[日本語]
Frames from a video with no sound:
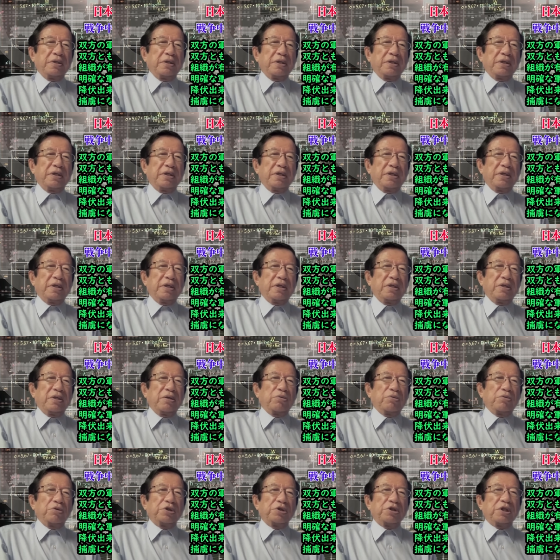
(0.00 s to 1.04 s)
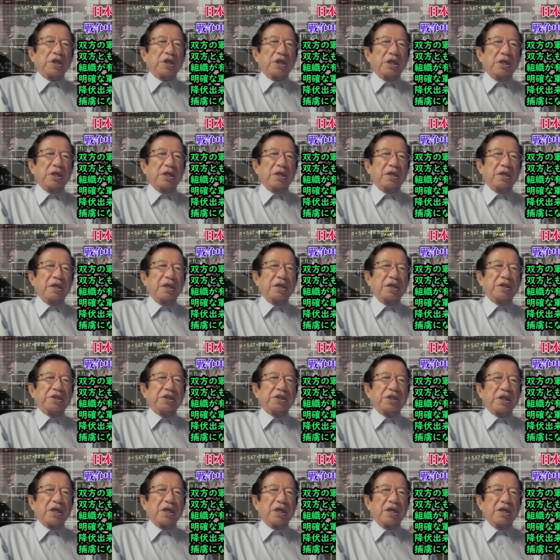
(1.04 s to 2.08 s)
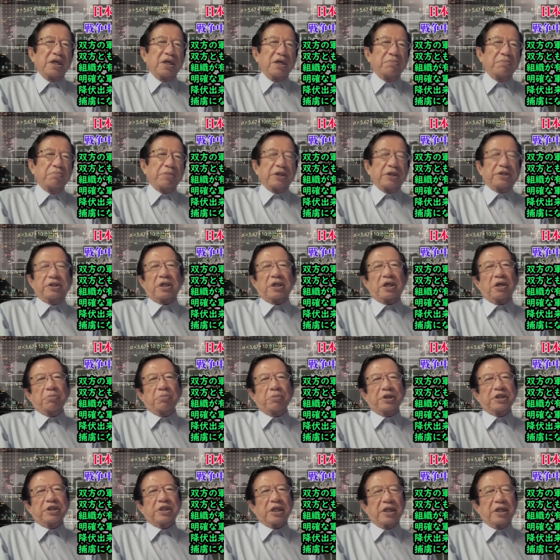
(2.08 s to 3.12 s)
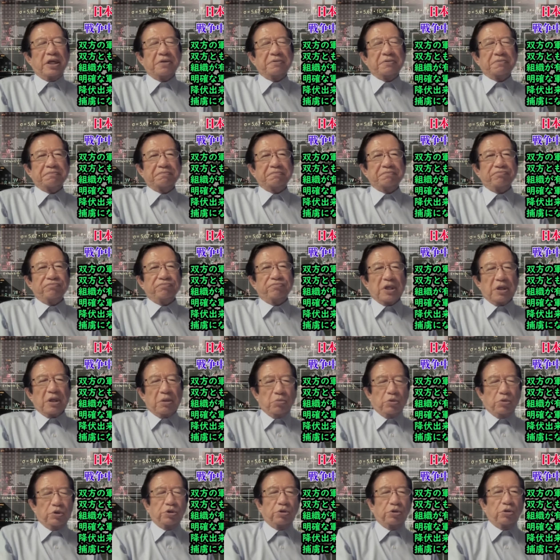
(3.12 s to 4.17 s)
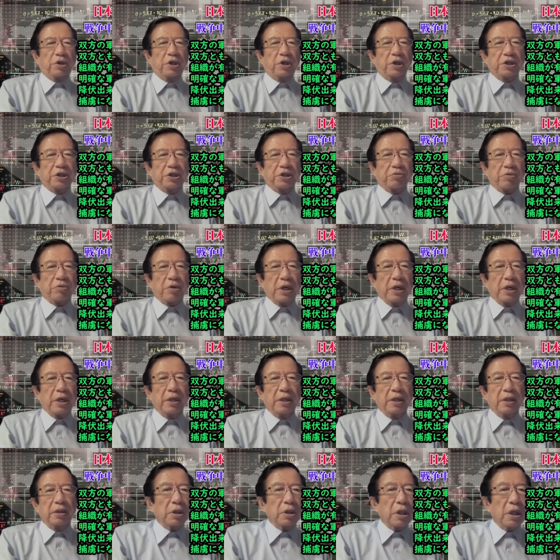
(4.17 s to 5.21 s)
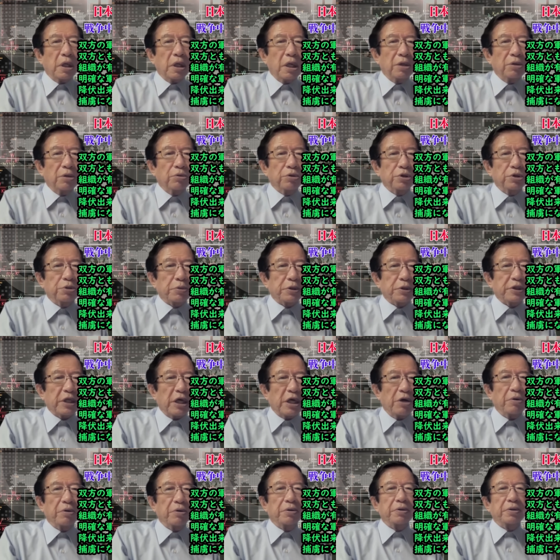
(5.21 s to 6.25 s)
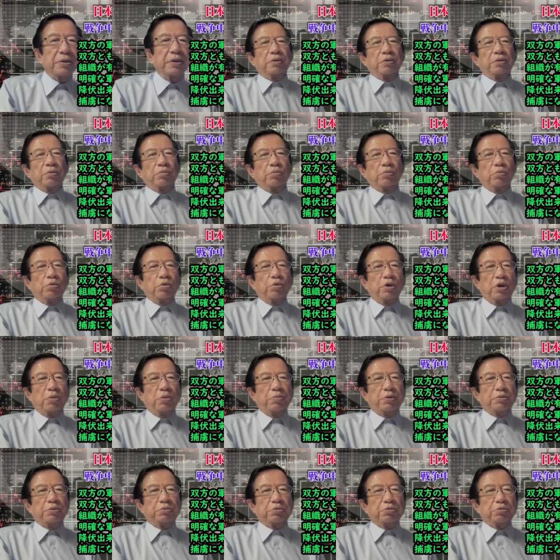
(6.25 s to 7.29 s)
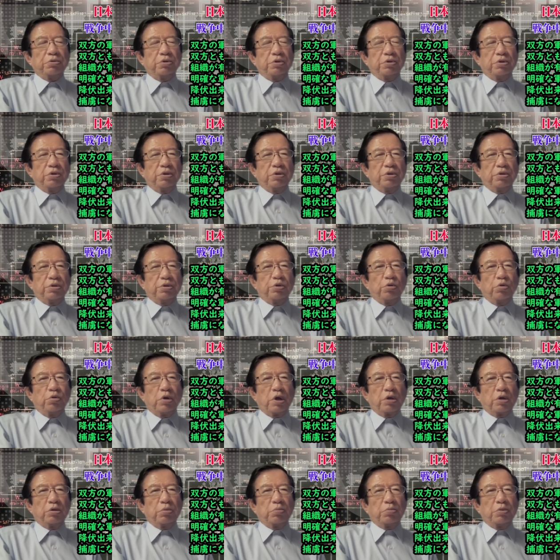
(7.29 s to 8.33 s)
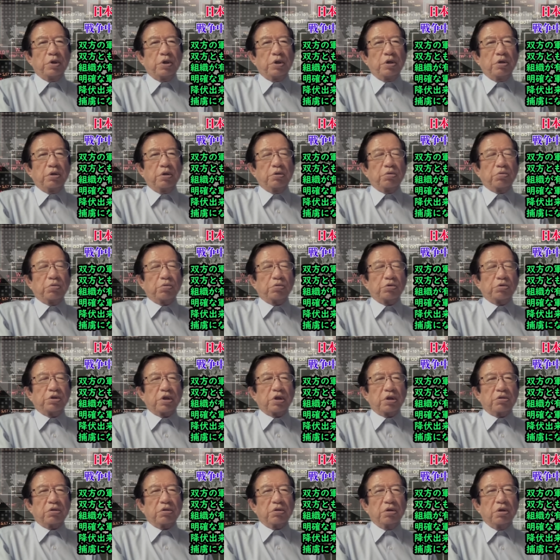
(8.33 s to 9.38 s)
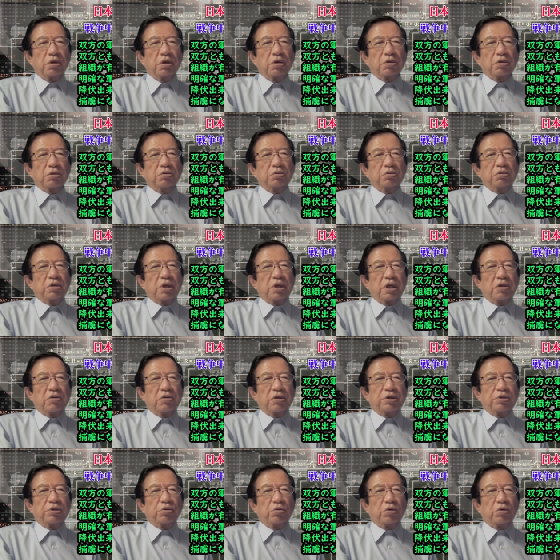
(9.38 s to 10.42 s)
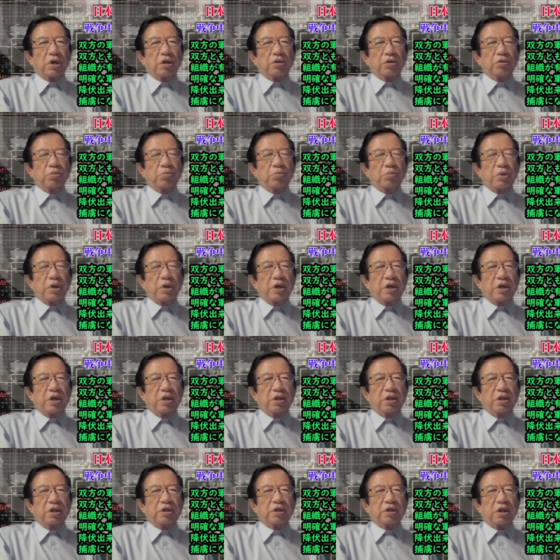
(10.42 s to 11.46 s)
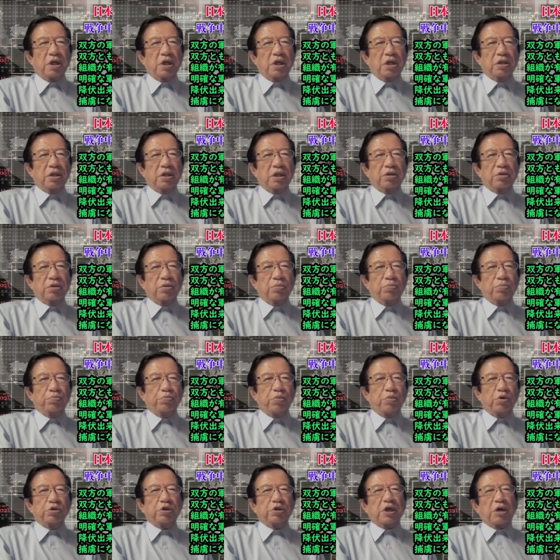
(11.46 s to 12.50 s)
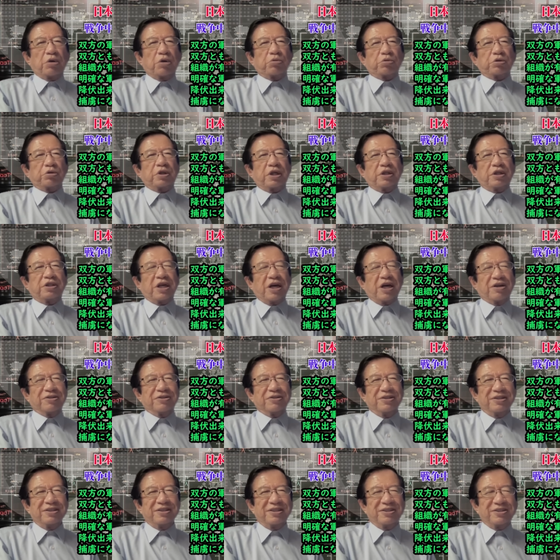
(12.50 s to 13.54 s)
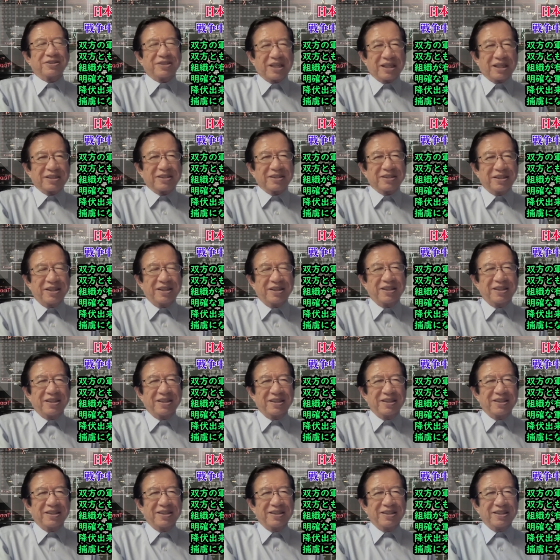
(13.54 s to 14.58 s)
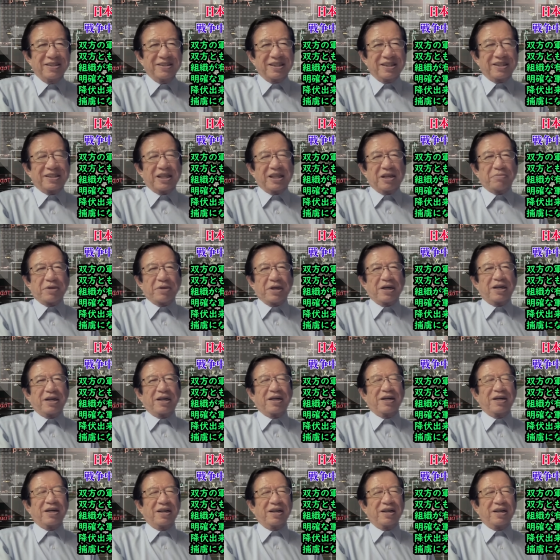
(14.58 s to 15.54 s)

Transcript: えー、殺した兵士が罰せられましたね。もちろん兵士は反論しましたよ。俺別に上官の命令で殺したんだ。軍隊では上官の命令に従わないと僕が殺されちゃうって言ったんですね。そしたら裁判官